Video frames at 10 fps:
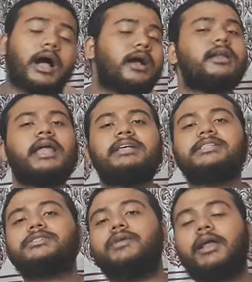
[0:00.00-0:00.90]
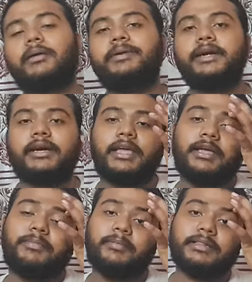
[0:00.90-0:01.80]
अगर लाइसेंस वाला अपडेट
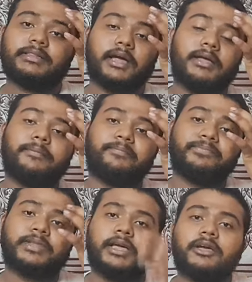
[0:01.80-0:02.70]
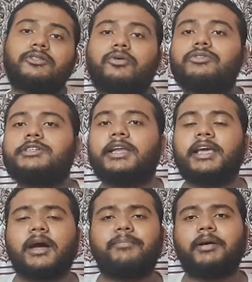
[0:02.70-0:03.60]
नहीं भी मिलता है तो कुछ
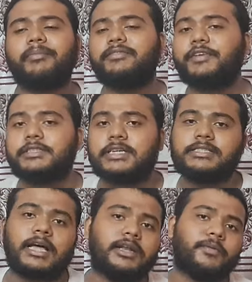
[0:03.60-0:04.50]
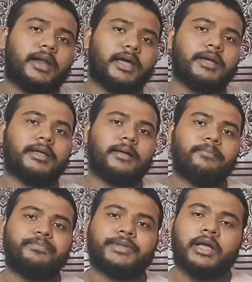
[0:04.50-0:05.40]
नया अपकमिंग फीचर्स आने वाला है क्या
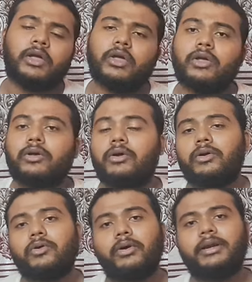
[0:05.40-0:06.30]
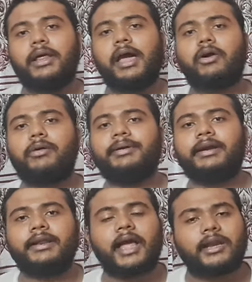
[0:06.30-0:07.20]
कोई नया
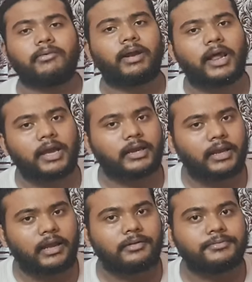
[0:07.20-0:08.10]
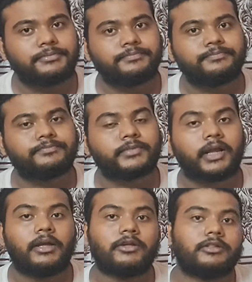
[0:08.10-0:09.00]
कमेंट्री आने वाला है क्या
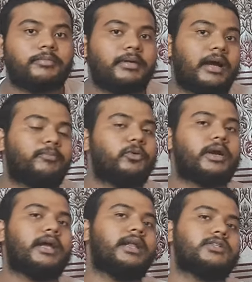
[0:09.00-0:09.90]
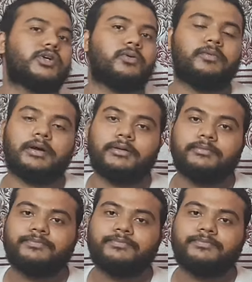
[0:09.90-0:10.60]
तो मैं आपको कहना चाहूंगा